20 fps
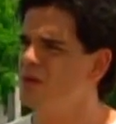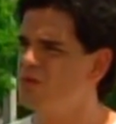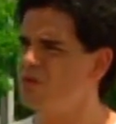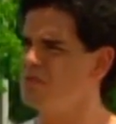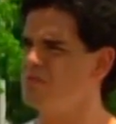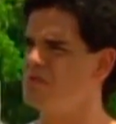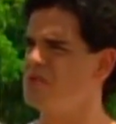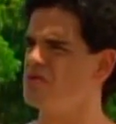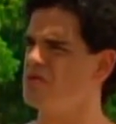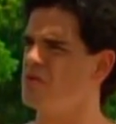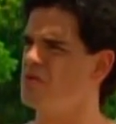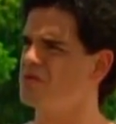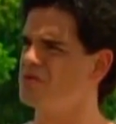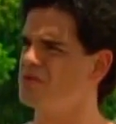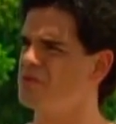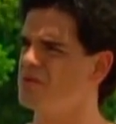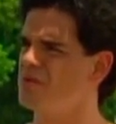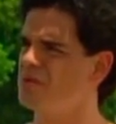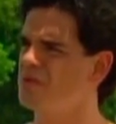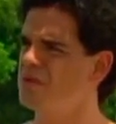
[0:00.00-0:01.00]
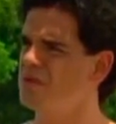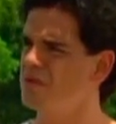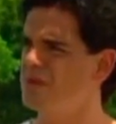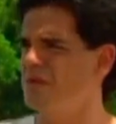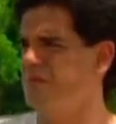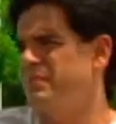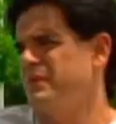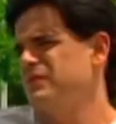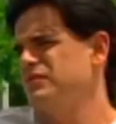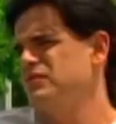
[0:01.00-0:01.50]
Tú eres mi socio, ¿no?
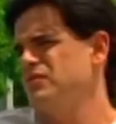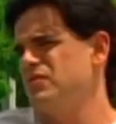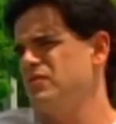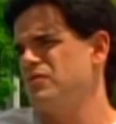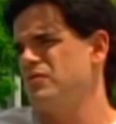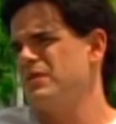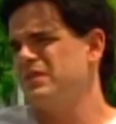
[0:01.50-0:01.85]
¿Qué pasó?